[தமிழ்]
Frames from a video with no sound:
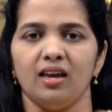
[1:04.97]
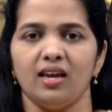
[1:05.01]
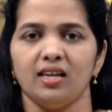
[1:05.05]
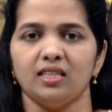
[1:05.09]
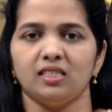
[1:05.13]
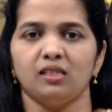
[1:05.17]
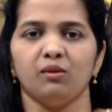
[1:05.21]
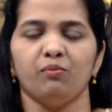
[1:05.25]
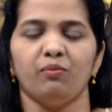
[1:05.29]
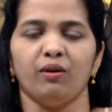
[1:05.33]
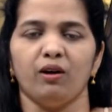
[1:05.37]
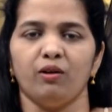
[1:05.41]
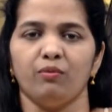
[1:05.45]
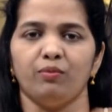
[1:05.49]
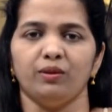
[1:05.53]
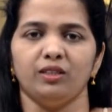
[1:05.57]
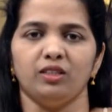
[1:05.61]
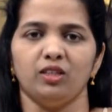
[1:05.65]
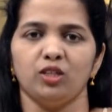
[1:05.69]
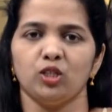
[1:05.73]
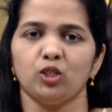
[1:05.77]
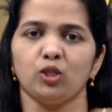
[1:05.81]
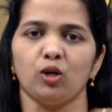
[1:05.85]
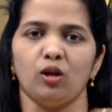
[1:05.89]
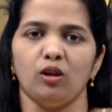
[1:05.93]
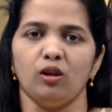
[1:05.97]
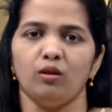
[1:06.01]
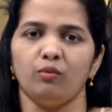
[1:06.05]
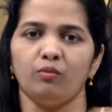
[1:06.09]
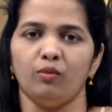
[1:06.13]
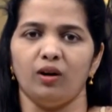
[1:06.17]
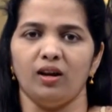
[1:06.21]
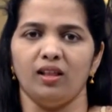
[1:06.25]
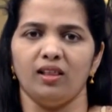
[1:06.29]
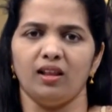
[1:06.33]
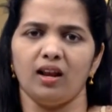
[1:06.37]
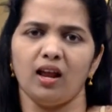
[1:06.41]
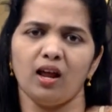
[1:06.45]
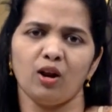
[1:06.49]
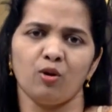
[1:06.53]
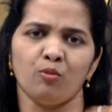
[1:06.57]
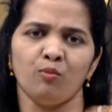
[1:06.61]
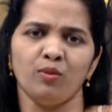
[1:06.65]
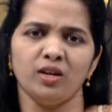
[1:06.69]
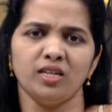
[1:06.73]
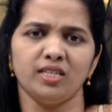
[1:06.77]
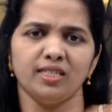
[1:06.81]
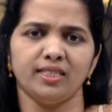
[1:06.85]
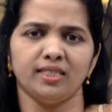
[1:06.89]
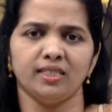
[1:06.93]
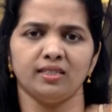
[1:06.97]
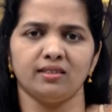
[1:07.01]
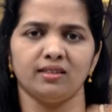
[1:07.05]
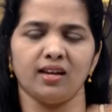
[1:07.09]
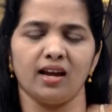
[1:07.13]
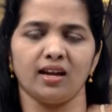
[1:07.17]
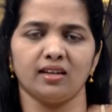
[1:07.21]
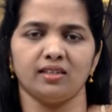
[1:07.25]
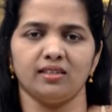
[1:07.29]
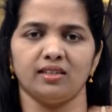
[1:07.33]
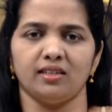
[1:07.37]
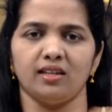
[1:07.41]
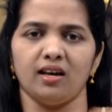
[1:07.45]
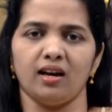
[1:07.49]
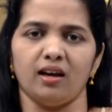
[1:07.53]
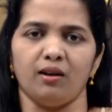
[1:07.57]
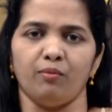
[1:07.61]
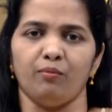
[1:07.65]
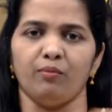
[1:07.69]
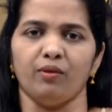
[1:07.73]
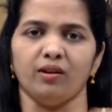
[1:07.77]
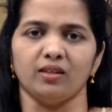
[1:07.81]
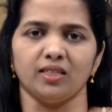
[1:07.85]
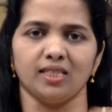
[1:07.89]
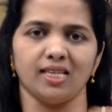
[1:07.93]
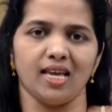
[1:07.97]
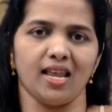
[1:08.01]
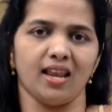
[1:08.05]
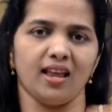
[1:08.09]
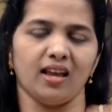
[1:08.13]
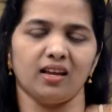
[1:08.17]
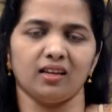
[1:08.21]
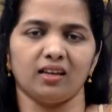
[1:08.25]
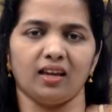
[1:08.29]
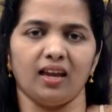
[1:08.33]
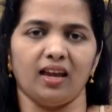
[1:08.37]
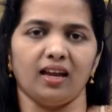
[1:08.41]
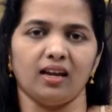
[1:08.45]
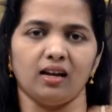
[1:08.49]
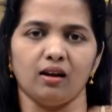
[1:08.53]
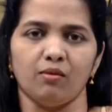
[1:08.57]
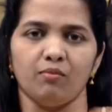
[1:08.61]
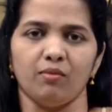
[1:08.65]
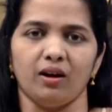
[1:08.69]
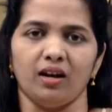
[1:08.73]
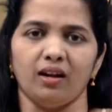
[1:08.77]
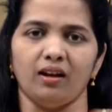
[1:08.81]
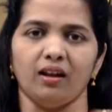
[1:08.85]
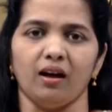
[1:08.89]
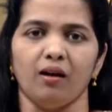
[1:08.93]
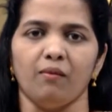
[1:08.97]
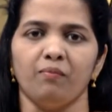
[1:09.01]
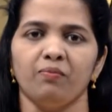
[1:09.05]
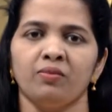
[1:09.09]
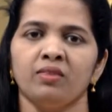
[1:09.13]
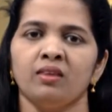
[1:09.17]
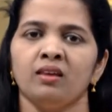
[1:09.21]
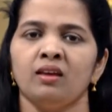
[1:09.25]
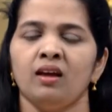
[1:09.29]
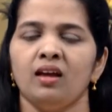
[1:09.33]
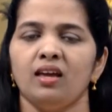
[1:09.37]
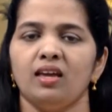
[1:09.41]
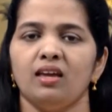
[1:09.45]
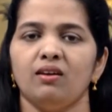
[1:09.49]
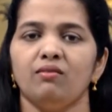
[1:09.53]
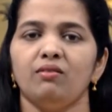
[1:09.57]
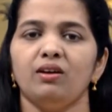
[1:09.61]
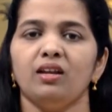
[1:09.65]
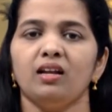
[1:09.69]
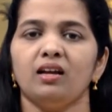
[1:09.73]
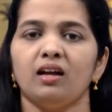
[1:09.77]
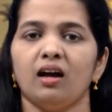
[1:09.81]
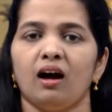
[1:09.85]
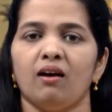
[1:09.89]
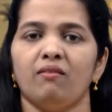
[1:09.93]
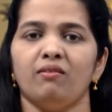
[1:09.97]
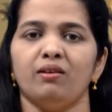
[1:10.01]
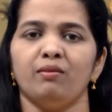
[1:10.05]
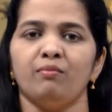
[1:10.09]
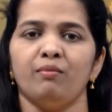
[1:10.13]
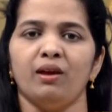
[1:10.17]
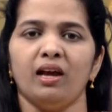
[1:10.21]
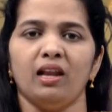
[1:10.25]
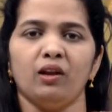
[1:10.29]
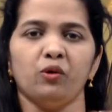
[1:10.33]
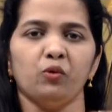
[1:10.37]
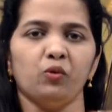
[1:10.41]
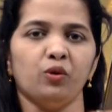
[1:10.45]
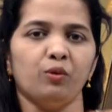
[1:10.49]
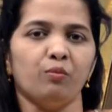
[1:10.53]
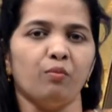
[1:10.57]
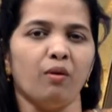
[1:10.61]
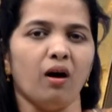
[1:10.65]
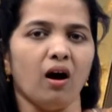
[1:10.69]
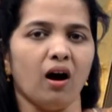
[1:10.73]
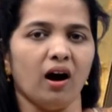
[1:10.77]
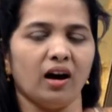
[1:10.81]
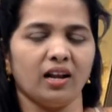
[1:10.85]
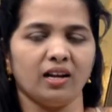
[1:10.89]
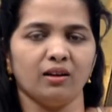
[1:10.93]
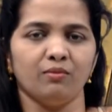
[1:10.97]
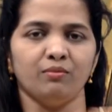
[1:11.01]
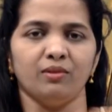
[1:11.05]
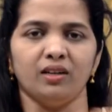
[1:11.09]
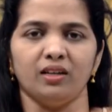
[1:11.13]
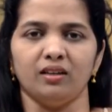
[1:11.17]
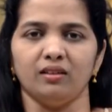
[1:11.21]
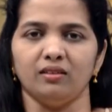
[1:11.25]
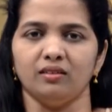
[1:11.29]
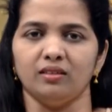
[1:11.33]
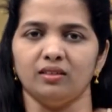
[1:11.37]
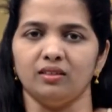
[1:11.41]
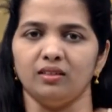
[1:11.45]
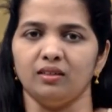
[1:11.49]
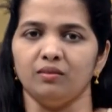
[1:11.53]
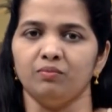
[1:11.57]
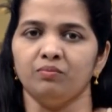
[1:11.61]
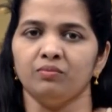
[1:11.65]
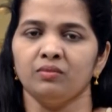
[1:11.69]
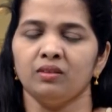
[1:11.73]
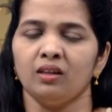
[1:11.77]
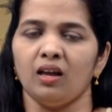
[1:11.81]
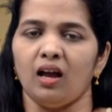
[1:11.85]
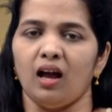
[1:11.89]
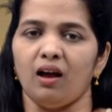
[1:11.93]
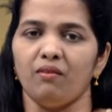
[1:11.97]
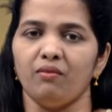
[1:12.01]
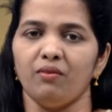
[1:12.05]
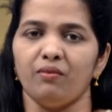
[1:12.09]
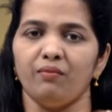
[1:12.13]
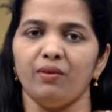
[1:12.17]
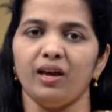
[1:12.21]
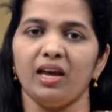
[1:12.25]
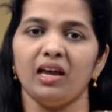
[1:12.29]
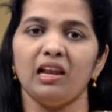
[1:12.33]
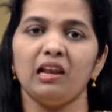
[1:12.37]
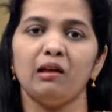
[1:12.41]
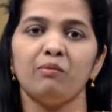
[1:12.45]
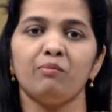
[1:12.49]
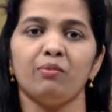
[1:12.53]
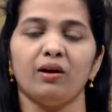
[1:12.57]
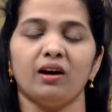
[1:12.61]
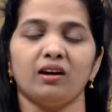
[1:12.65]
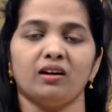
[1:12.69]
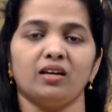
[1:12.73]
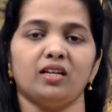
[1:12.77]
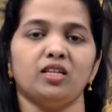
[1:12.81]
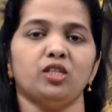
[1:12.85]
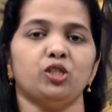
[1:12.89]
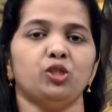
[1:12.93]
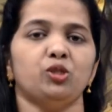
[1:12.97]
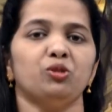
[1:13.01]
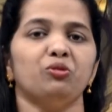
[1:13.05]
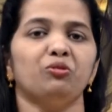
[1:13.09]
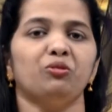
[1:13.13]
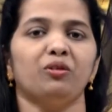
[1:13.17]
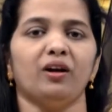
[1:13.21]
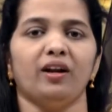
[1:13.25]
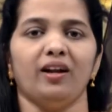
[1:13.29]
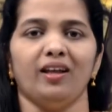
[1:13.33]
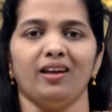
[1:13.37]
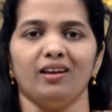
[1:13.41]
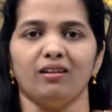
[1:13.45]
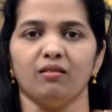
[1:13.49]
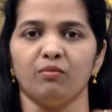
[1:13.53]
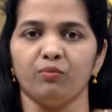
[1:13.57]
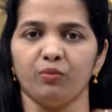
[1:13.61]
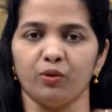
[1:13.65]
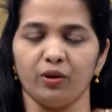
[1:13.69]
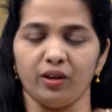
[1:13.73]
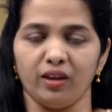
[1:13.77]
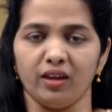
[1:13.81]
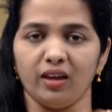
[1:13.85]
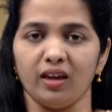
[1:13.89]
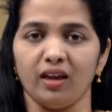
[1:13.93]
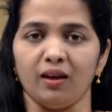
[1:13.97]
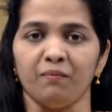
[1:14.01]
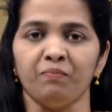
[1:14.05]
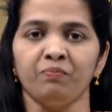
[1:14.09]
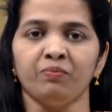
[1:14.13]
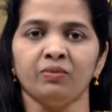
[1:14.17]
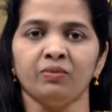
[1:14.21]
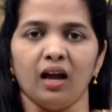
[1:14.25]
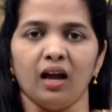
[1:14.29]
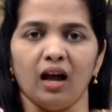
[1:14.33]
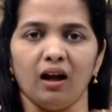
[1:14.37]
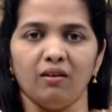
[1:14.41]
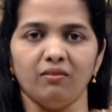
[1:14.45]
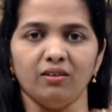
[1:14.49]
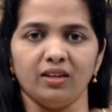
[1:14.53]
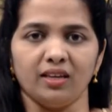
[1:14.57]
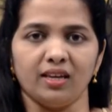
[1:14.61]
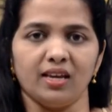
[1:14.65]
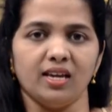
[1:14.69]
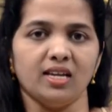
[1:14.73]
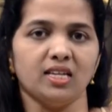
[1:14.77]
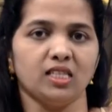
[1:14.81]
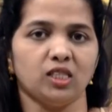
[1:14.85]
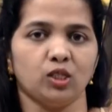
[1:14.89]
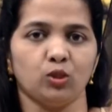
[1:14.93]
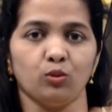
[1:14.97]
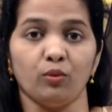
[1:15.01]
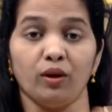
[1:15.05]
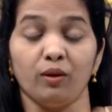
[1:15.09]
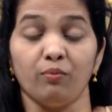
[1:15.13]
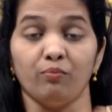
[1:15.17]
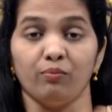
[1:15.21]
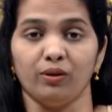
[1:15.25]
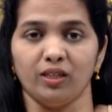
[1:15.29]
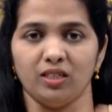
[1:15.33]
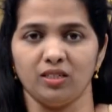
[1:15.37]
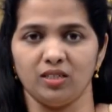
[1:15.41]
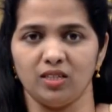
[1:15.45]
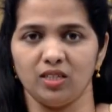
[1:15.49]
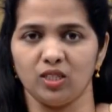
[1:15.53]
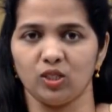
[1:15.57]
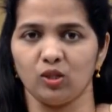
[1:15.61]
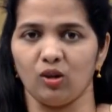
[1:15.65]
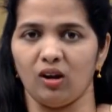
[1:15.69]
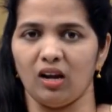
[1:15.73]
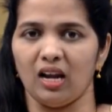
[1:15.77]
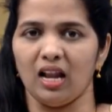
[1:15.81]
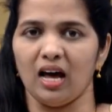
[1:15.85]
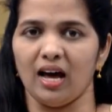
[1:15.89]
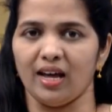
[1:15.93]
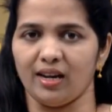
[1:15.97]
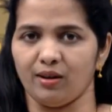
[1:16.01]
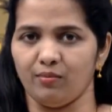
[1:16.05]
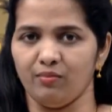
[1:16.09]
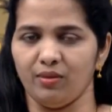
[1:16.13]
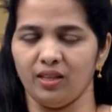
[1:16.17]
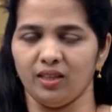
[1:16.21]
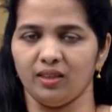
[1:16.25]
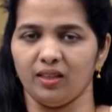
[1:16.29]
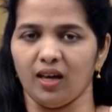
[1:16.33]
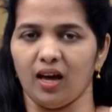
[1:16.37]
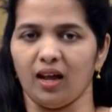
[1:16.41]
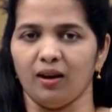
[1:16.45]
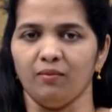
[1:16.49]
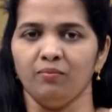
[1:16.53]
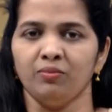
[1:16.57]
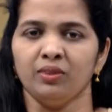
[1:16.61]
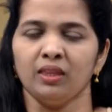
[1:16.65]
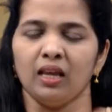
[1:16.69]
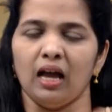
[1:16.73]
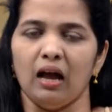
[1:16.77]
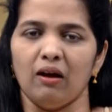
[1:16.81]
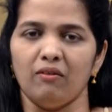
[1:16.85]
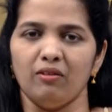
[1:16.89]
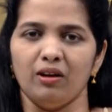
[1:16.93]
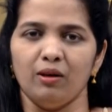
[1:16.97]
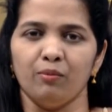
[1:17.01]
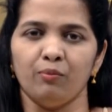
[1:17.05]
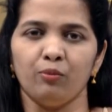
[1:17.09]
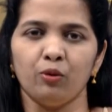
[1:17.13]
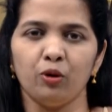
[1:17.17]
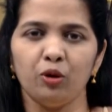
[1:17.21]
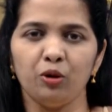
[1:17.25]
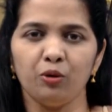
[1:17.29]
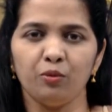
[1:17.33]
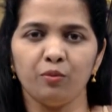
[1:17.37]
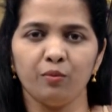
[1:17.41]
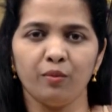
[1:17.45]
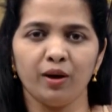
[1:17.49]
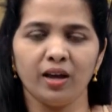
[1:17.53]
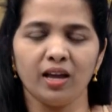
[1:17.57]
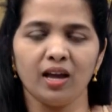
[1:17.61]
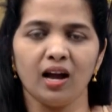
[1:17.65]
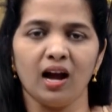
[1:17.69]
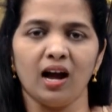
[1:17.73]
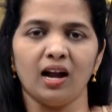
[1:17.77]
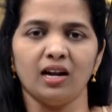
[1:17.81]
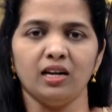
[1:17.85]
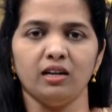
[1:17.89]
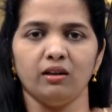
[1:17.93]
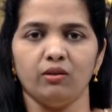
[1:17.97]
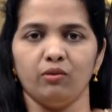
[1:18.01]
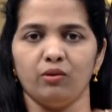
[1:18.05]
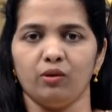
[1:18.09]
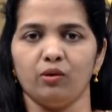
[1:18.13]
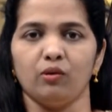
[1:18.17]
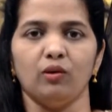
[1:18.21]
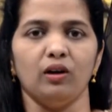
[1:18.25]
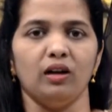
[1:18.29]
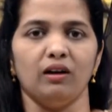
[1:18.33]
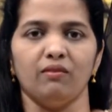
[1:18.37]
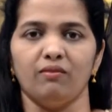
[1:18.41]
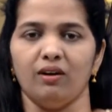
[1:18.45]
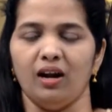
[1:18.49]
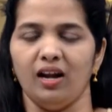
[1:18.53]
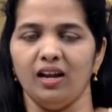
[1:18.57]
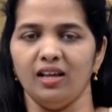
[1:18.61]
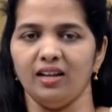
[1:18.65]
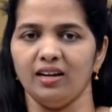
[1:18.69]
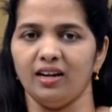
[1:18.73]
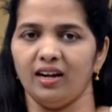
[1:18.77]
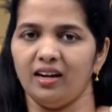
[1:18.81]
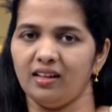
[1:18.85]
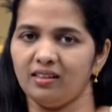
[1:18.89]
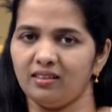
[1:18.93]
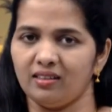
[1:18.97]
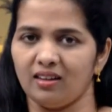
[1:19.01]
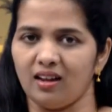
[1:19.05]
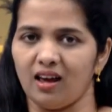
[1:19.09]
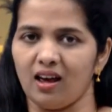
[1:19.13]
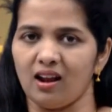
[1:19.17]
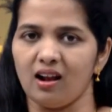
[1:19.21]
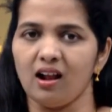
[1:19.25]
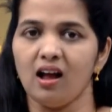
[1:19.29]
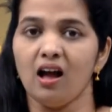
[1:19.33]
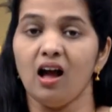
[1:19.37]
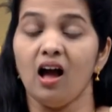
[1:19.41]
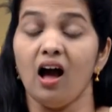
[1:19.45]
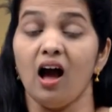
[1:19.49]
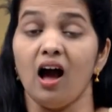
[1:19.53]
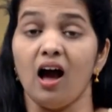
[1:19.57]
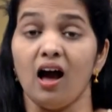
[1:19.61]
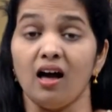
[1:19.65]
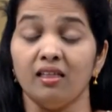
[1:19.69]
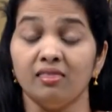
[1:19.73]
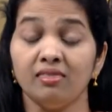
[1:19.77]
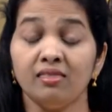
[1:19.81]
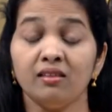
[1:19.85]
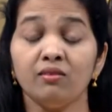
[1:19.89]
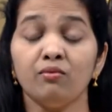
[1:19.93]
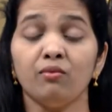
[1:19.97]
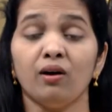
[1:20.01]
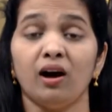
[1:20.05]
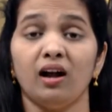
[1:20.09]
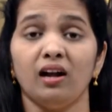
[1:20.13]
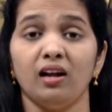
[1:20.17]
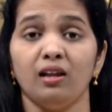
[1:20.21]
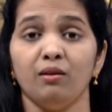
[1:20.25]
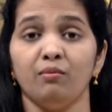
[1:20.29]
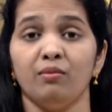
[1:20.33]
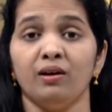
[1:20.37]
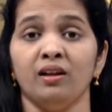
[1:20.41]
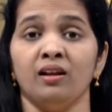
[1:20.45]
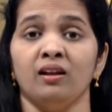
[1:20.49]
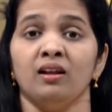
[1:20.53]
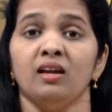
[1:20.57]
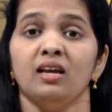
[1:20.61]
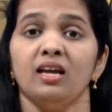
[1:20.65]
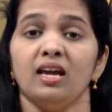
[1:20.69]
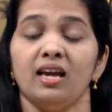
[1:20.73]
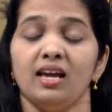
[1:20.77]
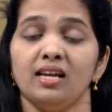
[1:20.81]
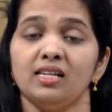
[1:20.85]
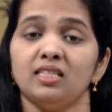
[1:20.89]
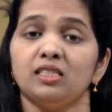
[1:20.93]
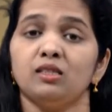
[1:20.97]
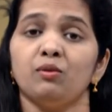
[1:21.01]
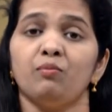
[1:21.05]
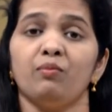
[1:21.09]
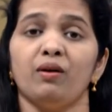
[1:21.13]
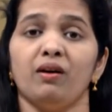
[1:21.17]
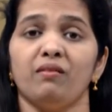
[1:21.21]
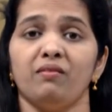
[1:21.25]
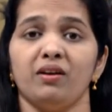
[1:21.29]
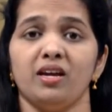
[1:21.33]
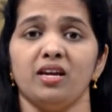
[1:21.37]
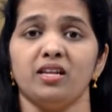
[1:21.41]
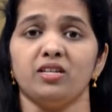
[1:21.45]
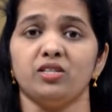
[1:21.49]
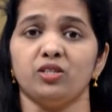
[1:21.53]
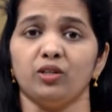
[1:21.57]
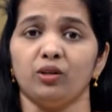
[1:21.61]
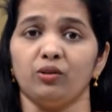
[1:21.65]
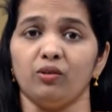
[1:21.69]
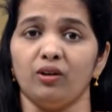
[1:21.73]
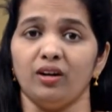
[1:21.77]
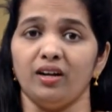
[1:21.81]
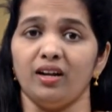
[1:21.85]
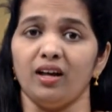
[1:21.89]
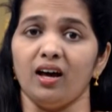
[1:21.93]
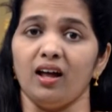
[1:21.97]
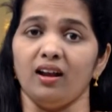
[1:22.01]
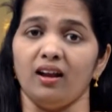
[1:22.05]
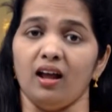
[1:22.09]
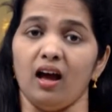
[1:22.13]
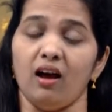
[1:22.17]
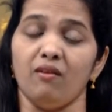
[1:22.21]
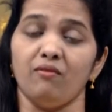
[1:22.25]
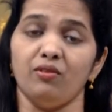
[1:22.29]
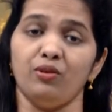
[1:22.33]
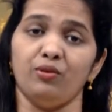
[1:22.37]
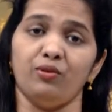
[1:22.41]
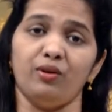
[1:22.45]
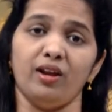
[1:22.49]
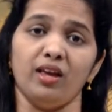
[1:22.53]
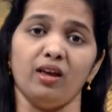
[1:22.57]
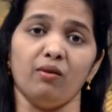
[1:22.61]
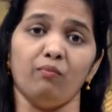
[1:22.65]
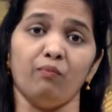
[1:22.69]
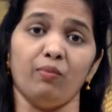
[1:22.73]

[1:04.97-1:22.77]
ஏசப்பாவை பற்றி சொல்லும் பொழுதுலாம் ரொம்ப டிஸ்ட்ராக்டடாக இருப்பான் சரியாக கேட்க மாட்டான் இவருக்கு அவன் மேலே ஒரு பாரம் இருந்தது அவன் வேலை பார்க்குற ஷூ கடைக்கு போய் அவனுக்கு இயேசுவை பற்றி சொல்ல ஆரம்பித்தார் அவனை பொறுமையாக ஆண்டவருக்குள்ளே வழி நடத்தினார் அந்த வாலிபன் ஏசப்பாவை ஏற்றுக்கொண்டான் அவனுடைய